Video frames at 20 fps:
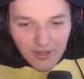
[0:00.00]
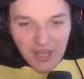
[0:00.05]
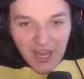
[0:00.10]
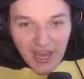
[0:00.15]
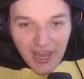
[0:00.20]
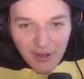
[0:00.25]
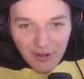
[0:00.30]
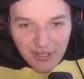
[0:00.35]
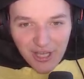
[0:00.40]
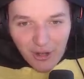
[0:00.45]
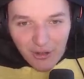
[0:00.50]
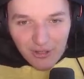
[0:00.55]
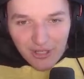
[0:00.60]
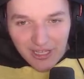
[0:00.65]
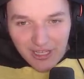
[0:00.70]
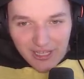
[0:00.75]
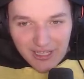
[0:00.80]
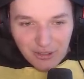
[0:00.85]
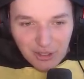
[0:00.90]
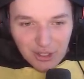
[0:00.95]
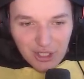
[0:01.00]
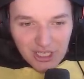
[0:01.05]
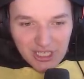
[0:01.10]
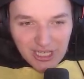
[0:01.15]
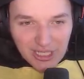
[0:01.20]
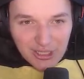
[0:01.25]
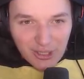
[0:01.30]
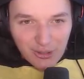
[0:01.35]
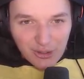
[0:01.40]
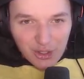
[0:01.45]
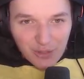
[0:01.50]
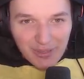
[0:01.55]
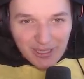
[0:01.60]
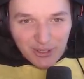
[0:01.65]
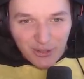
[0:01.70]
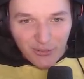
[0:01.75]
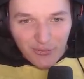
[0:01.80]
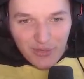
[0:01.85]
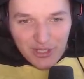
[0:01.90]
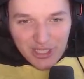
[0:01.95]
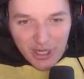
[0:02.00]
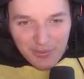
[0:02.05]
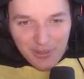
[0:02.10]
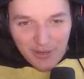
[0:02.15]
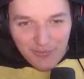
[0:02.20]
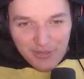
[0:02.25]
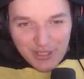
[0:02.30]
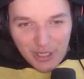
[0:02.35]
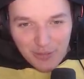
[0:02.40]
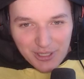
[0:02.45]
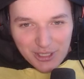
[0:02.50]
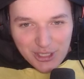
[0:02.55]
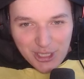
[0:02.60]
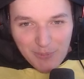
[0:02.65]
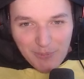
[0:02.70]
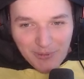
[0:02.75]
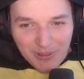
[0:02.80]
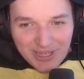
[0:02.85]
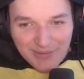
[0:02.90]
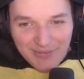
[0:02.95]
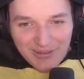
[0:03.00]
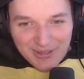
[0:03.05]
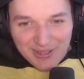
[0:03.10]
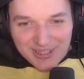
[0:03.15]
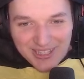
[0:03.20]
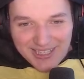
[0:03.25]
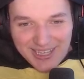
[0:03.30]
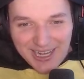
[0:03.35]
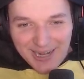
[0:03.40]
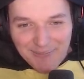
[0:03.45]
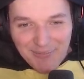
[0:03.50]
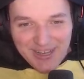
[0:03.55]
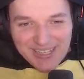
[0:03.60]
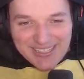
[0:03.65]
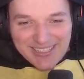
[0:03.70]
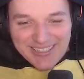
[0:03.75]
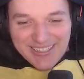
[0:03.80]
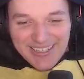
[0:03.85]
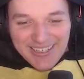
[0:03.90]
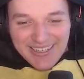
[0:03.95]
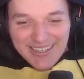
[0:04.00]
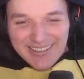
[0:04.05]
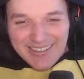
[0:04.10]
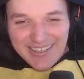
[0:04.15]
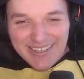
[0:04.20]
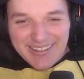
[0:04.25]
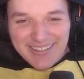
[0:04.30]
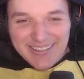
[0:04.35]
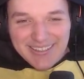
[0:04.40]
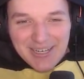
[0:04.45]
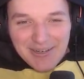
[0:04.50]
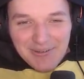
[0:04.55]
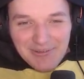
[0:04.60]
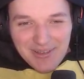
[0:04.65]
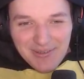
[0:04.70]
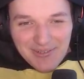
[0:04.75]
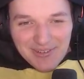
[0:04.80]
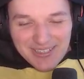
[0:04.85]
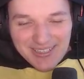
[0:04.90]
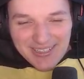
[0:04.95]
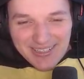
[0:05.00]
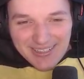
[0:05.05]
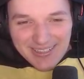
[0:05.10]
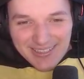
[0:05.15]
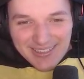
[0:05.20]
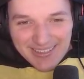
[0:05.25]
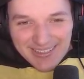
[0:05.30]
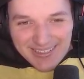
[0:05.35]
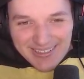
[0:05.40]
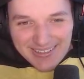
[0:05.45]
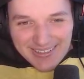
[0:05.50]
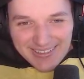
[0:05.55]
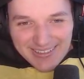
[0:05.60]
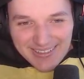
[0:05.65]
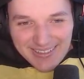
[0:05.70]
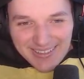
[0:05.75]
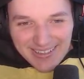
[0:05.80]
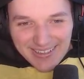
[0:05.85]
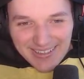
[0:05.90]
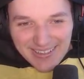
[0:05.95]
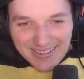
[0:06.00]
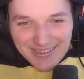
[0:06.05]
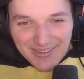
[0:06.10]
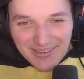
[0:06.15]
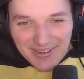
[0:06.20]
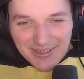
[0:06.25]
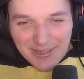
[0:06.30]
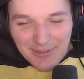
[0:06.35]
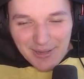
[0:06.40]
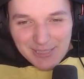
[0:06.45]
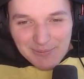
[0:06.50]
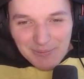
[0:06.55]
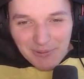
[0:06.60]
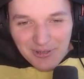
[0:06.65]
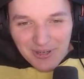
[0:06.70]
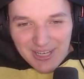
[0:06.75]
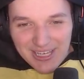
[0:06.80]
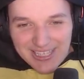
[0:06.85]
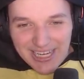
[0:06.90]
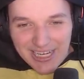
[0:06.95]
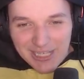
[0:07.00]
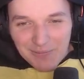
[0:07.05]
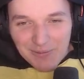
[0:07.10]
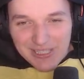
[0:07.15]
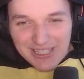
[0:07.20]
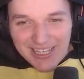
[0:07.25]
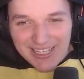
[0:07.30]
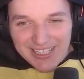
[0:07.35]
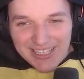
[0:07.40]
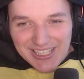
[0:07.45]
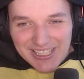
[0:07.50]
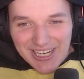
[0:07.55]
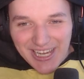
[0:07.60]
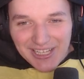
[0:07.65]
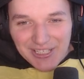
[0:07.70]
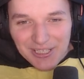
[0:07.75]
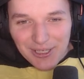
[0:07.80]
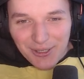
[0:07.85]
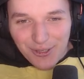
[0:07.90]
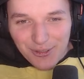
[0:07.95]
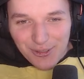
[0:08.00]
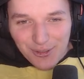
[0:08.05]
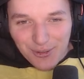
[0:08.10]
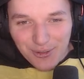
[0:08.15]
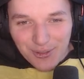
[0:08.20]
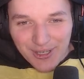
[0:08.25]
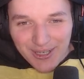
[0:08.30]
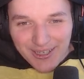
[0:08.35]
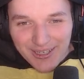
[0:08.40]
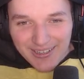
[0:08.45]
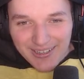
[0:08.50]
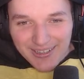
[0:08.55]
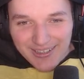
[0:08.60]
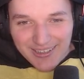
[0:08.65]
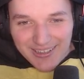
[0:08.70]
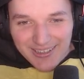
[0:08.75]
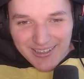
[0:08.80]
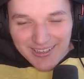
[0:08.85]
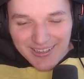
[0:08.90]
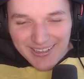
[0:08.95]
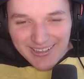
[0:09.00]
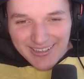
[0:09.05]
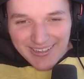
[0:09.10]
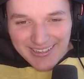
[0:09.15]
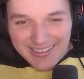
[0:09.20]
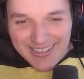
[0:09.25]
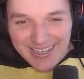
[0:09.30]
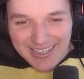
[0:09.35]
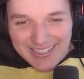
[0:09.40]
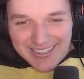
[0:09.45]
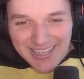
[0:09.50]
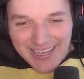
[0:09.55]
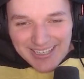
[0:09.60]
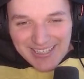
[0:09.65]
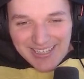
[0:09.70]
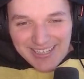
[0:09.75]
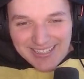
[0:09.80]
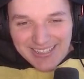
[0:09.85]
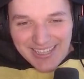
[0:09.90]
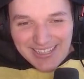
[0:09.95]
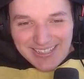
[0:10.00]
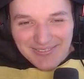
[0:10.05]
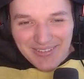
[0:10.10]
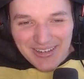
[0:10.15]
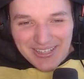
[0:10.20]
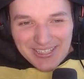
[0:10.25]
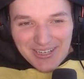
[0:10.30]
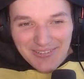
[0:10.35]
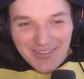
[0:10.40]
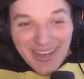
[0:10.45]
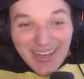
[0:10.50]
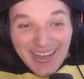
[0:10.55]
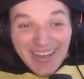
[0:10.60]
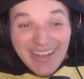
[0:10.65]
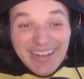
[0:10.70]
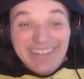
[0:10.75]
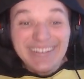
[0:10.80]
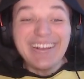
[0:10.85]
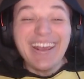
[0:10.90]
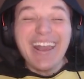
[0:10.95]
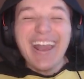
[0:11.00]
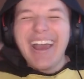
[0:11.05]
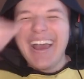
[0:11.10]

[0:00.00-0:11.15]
O nie, o nie, o nie, nie, nie, to się zaskoczył, matko, widział mnie, widział mnie, szybko, dawaj do tajnej bazy. Yeti, czemu nie, nie możesz? Dobra, dobra, spokojnie, zaraz przestanie strzelać i chodź tu. Idę. Jesteś? Jesteś? Masz komnatę? Nie!